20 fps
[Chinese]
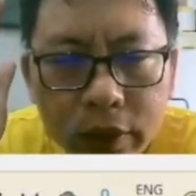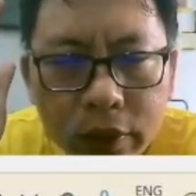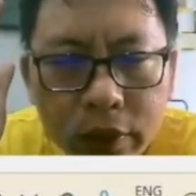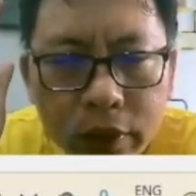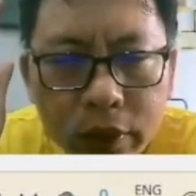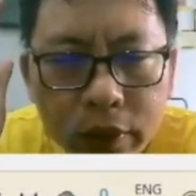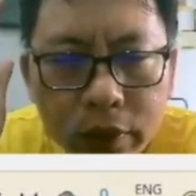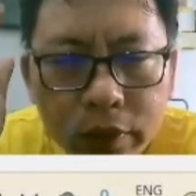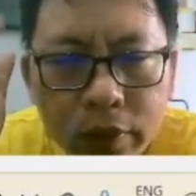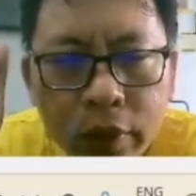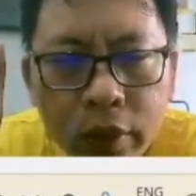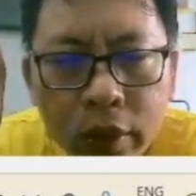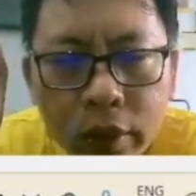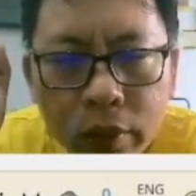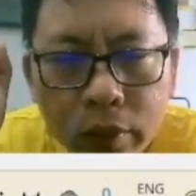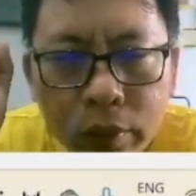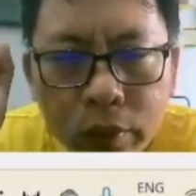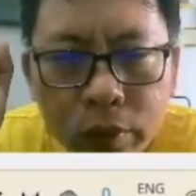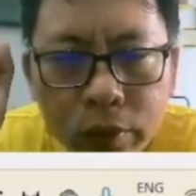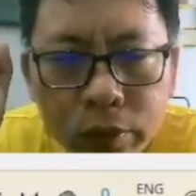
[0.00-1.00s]
欲寇
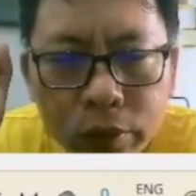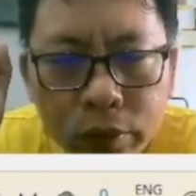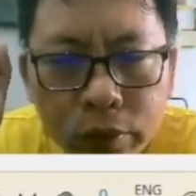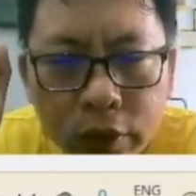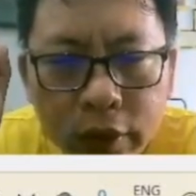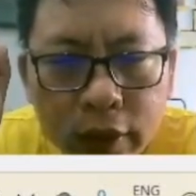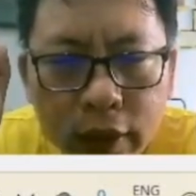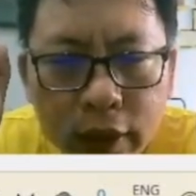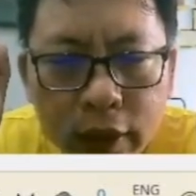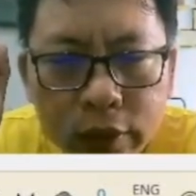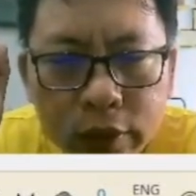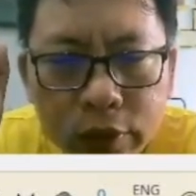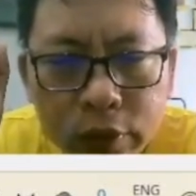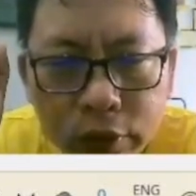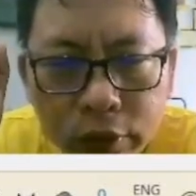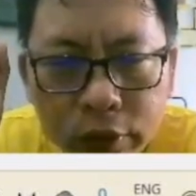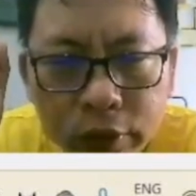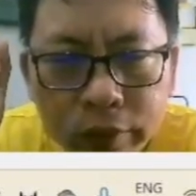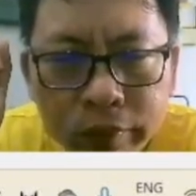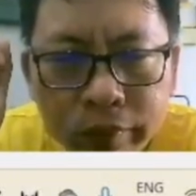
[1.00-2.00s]
五水天虚。